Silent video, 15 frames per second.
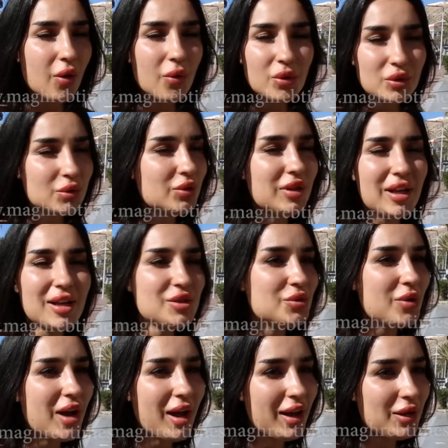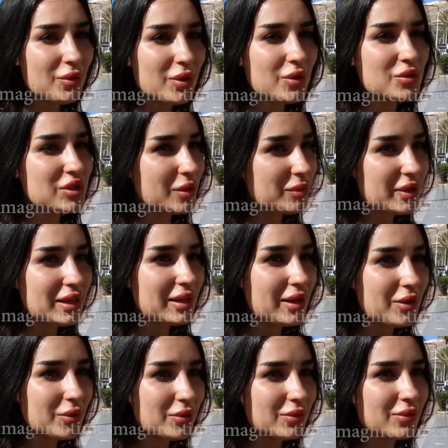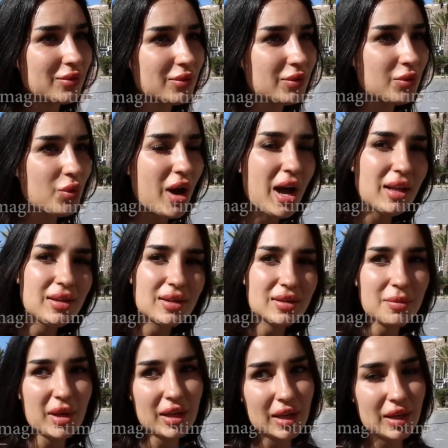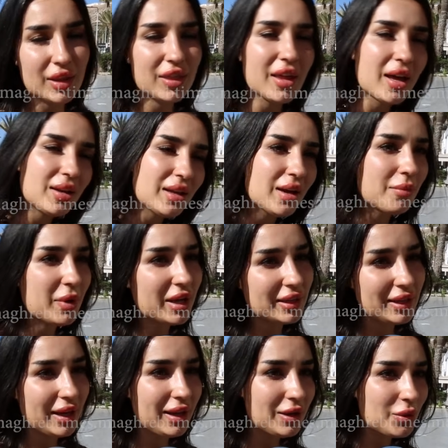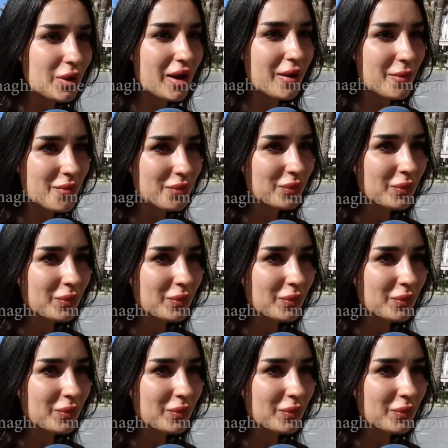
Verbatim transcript: وتكون الاجواء حلوه وجميله وواحد يتمنى للثاني اماني حلوه